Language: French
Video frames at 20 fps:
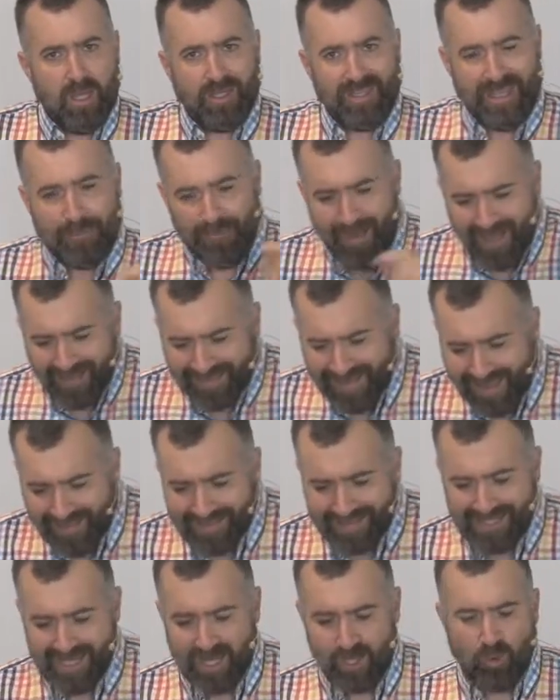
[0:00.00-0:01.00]
Il n'est pas en train
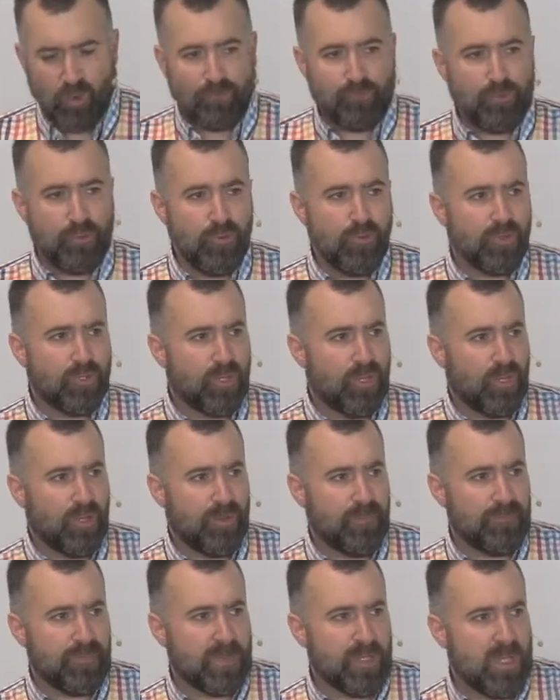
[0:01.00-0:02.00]
de dire non plus
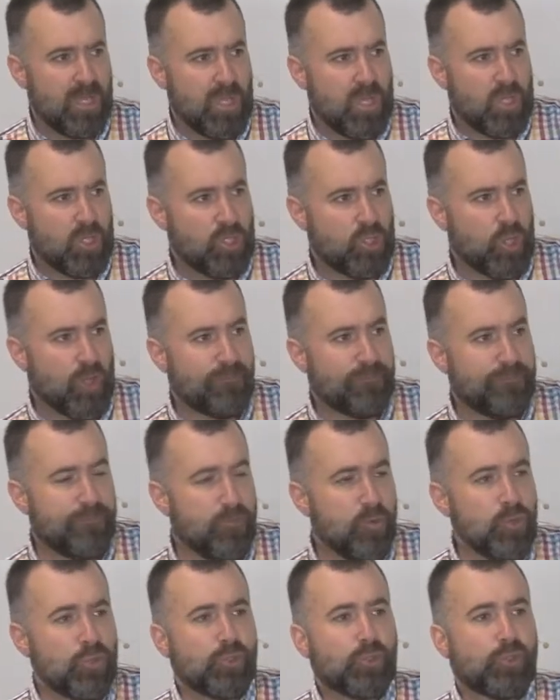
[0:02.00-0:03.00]
qu'il a
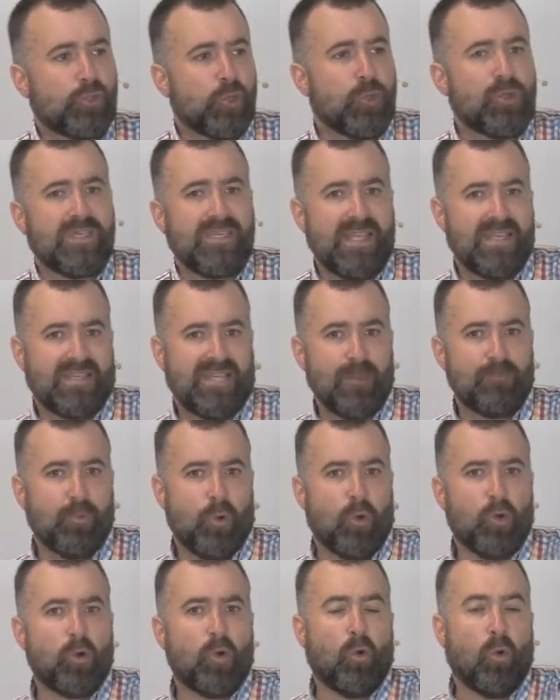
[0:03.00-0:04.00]
vu ceux qui étaient
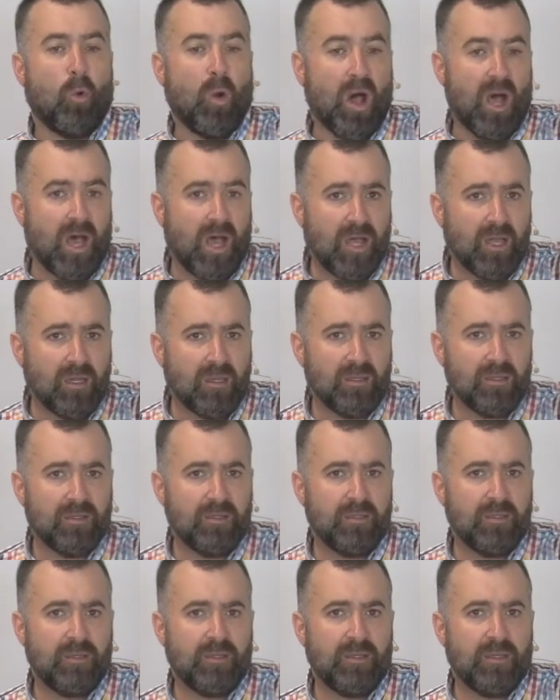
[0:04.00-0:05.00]
pour croire,
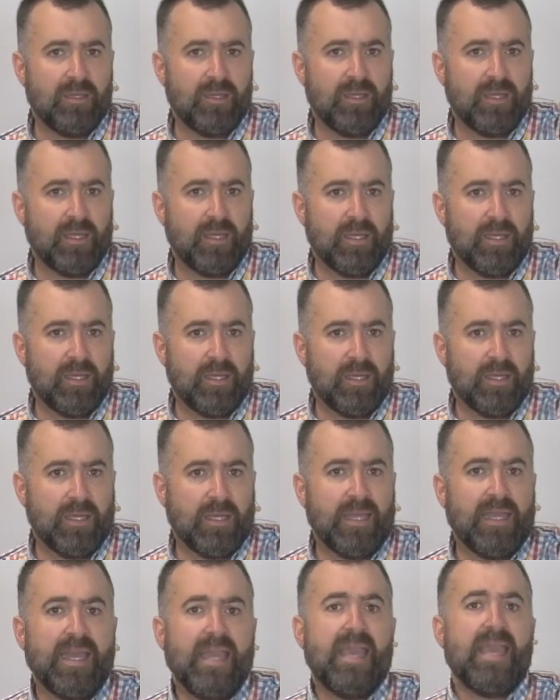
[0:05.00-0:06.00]

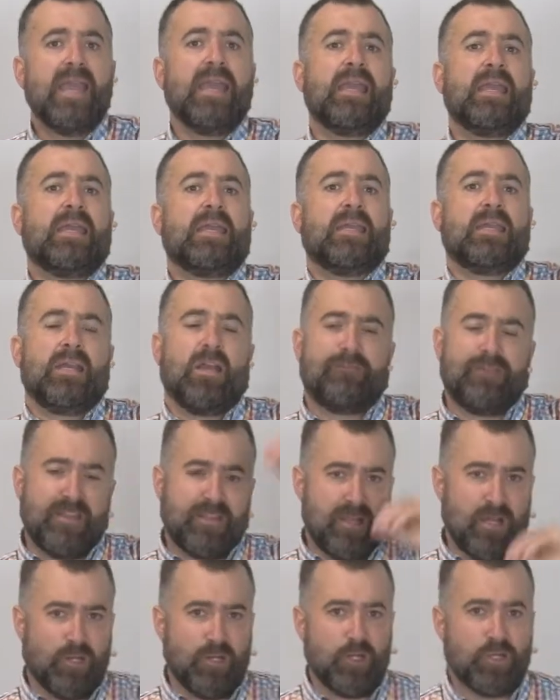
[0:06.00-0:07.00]
et il a fait
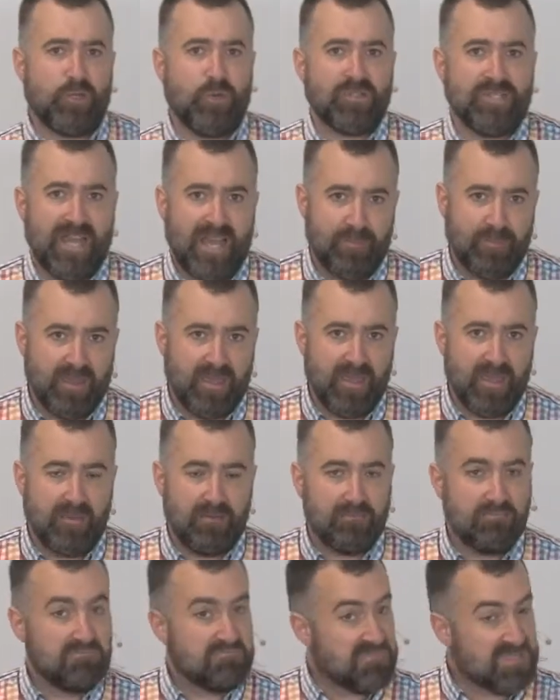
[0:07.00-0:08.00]
quelque chose après.
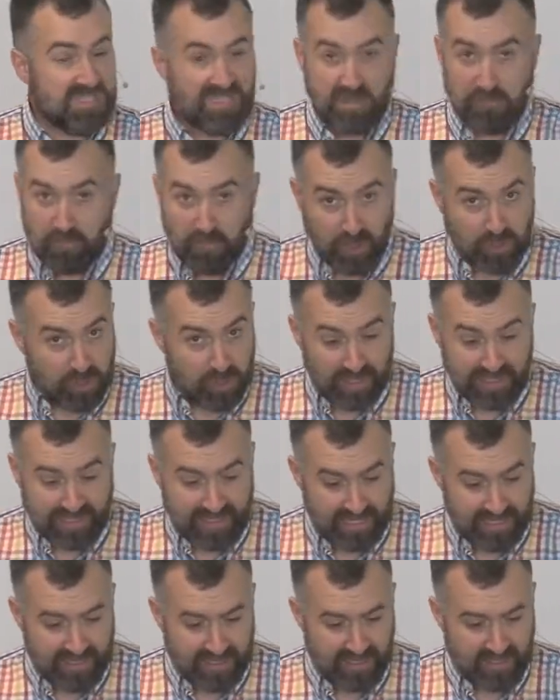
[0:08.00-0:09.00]
C'est pas ça que
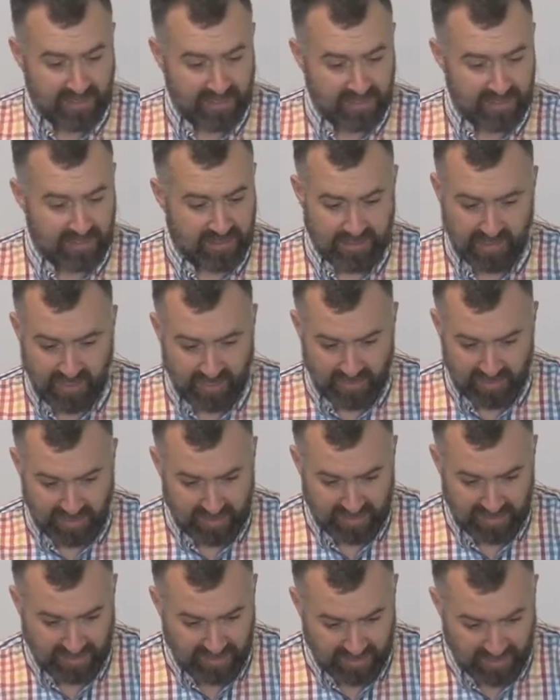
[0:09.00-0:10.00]
ça dit. Ça,
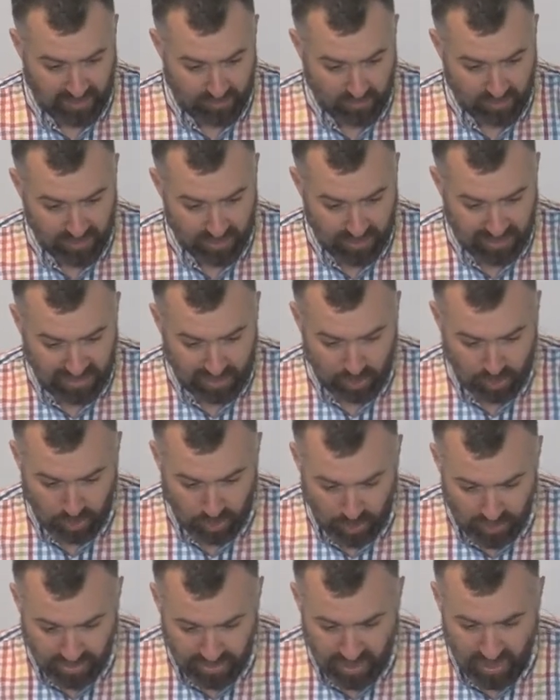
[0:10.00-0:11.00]
ça nous dit
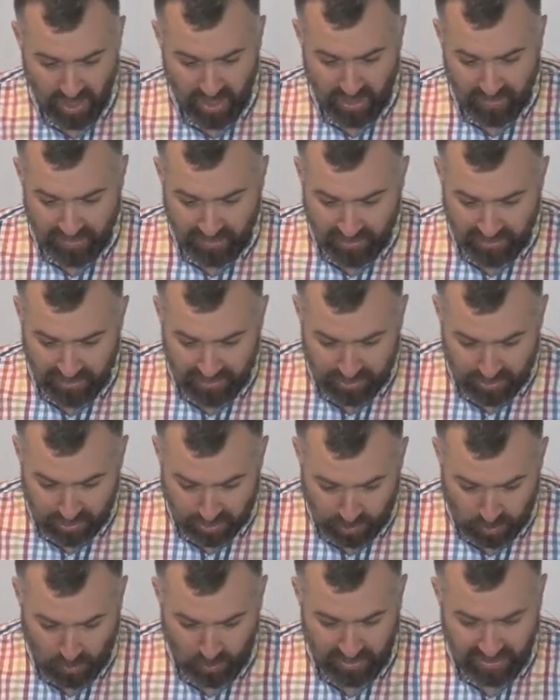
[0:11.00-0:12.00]
juste
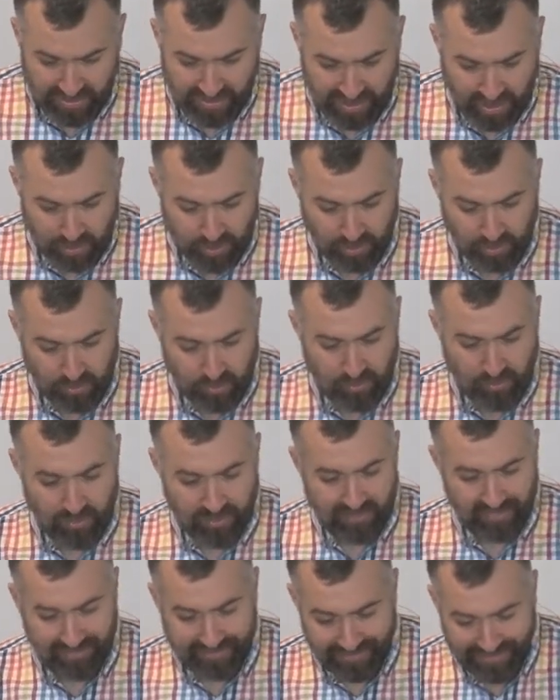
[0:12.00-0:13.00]
ceux qu'il a connus
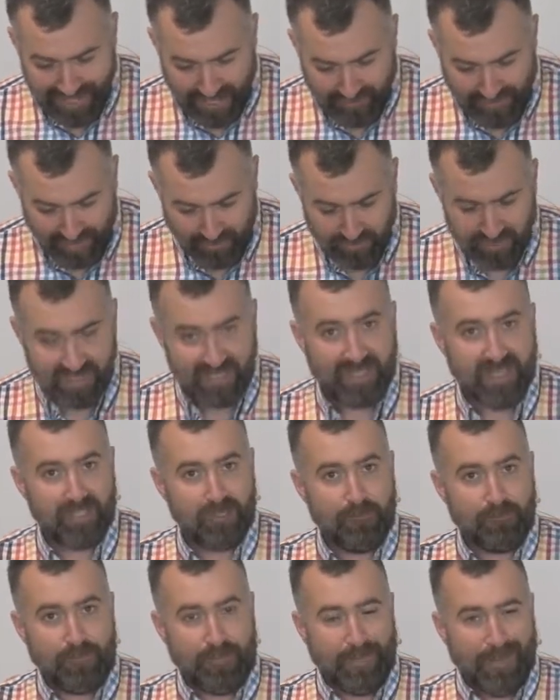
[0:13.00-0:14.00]
d'avance, il les
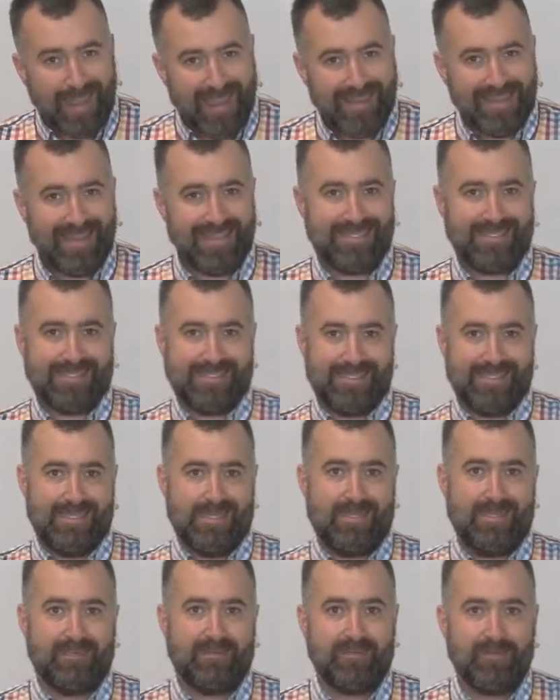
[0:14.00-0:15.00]
a
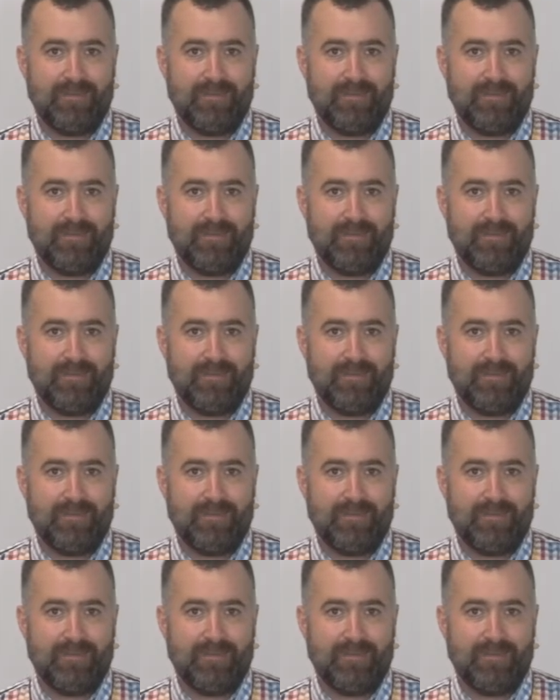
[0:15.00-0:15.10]
prédestinés.